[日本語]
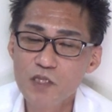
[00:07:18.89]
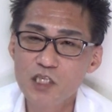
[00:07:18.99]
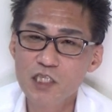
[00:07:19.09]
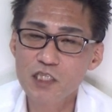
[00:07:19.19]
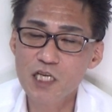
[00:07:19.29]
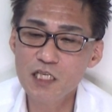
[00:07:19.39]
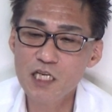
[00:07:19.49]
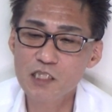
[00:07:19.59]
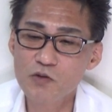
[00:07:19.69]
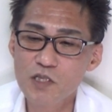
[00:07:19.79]
実際
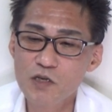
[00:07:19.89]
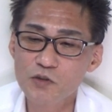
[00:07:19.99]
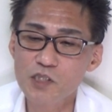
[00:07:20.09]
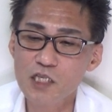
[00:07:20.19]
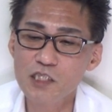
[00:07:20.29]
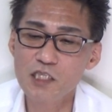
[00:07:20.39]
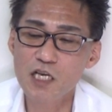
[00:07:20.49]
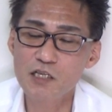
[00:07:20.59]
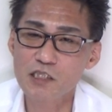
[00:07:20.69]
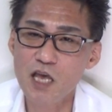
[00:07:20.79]
にはそんなこと全然
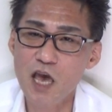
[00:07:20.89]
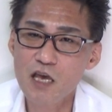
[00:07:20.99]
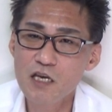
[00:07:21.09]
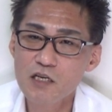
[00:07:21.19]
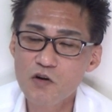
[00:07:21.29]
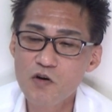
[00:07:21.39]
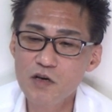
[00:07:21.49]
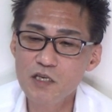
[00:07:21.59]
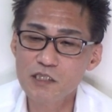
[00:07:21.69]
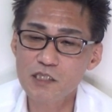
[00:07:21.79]
ないんですね。
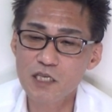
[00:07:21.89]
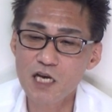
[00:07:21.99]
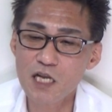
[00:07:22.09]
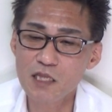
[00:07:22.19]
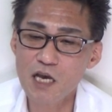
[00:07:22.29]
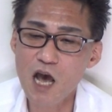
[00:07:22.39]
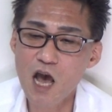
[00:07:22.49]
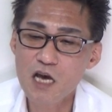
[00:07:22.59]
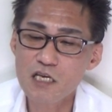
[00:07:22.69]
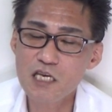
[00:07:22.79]
こういう好き勝手
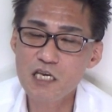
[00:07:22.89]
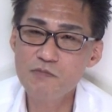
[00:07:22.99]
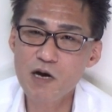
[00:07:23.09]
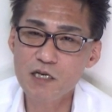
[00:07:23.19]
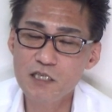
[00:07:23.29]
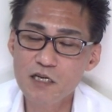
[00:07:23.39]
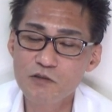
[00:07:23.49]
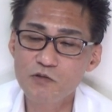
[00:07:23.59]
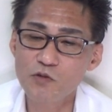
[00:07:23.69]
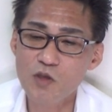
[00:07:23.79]
が言いまくれ
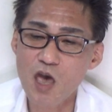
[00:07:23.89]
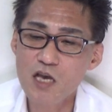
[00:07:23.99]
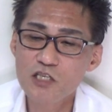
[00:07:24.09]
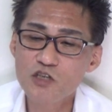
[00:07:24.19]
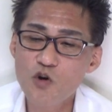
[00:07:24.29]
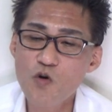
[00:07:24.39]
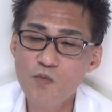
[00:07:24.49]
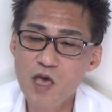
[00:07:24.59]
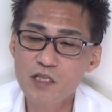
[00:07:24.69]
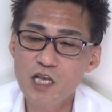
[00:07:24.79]
ることで証
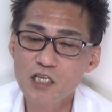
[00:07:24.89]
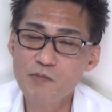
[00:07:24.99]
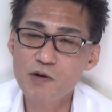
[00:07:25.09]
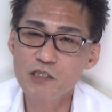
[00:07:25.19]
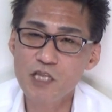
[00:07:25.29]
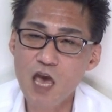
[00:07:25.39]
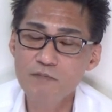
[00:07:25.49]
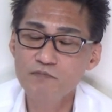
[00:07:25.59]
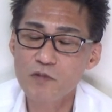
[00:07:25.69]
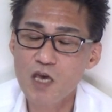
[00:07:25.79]
明できてます
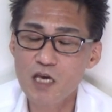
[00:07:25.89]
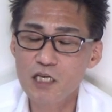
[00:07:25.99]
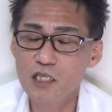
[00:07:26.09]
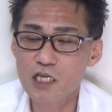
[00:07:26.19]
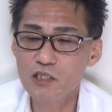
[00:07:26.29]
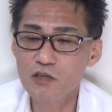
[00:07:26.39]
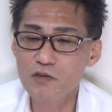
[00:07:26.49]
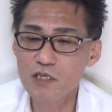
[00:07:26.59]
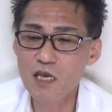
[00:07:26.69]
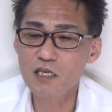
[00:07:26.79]
ね。えー、北
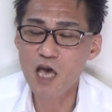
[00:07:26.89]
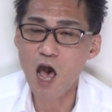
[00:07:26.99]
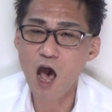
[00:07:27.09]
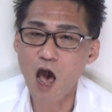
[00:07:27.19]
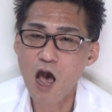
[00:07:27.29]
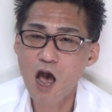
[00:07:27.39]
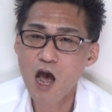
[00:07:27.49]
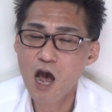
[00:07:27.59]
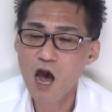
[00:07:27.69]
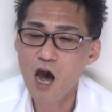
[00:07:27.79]
朝鮮や、
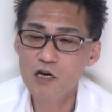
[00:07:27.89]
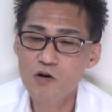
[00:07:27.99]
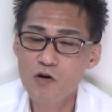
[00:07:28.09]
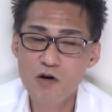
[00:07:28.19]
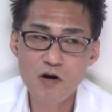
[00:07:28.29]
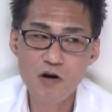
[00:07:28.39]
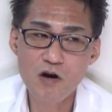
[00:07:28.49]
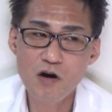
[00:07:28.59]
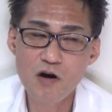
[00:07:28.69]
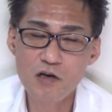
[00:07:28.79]
あ
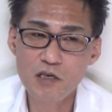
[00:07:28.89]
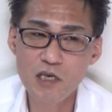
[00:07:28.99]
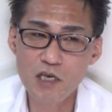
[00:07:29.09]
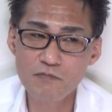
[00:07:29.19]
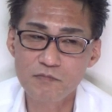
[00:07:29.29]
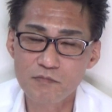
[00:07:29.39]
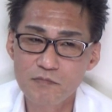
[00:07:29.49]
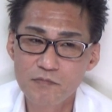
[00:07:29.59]
のー、金、